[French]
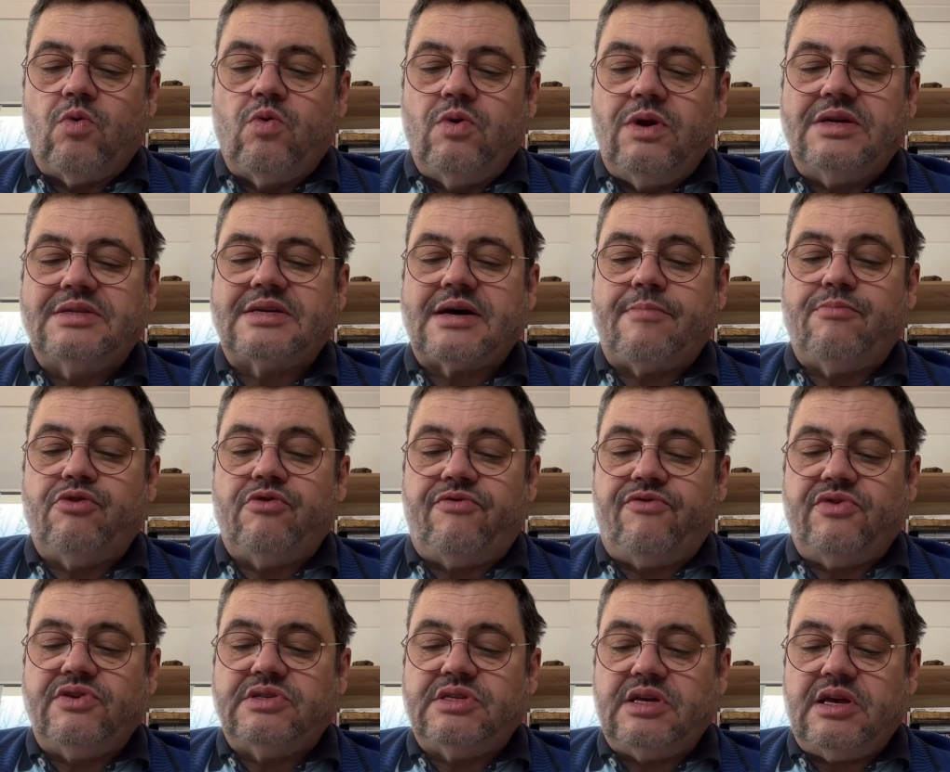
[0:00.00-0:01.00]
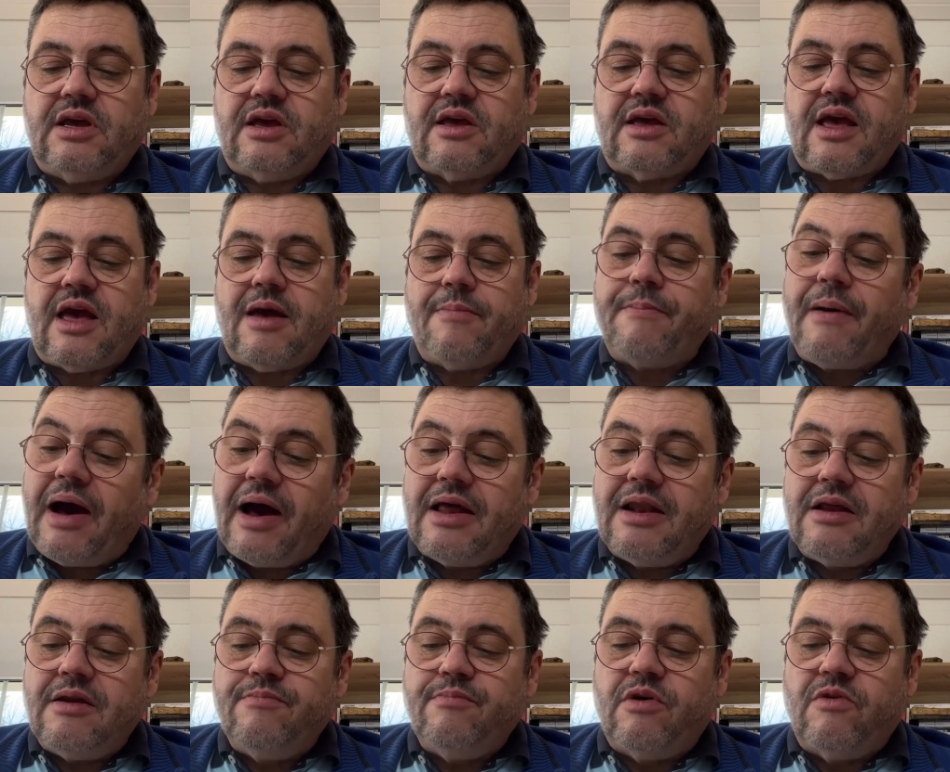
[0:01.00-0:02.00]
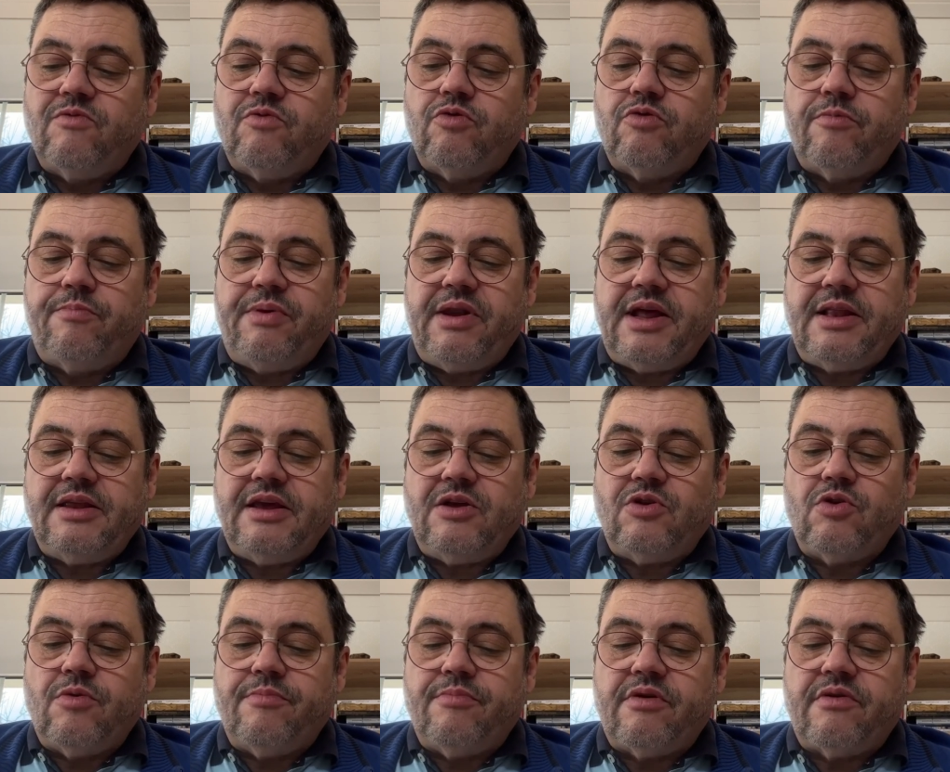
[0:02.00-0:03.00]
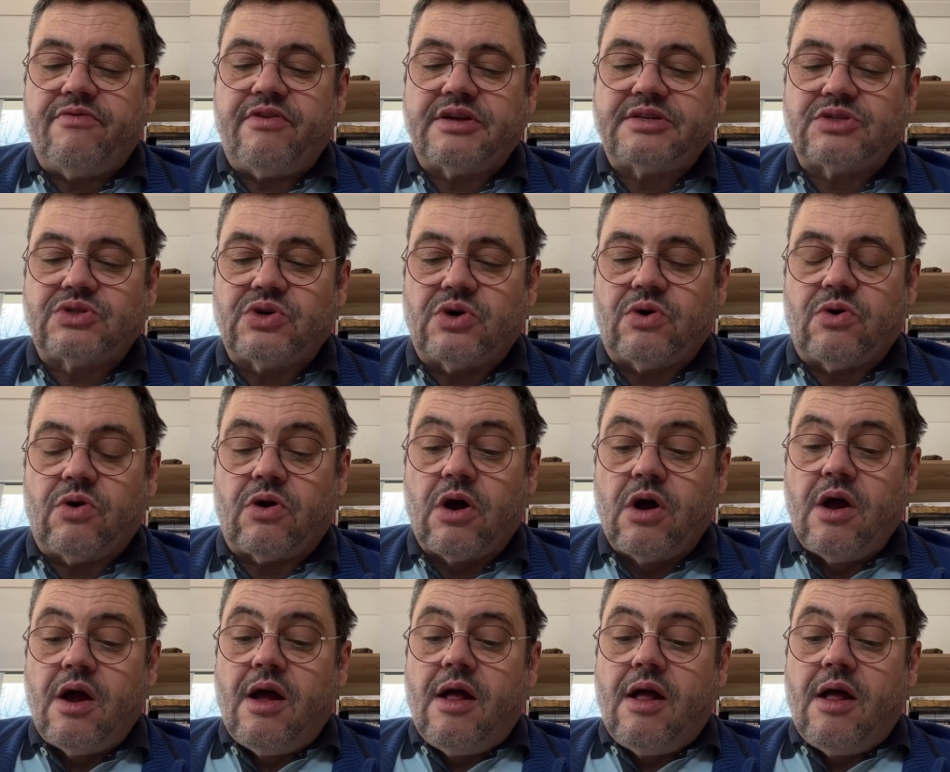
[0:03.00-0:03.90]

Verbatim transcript: ou les abus physiques et parallèlement vous vous plaignez de mauvais sorts.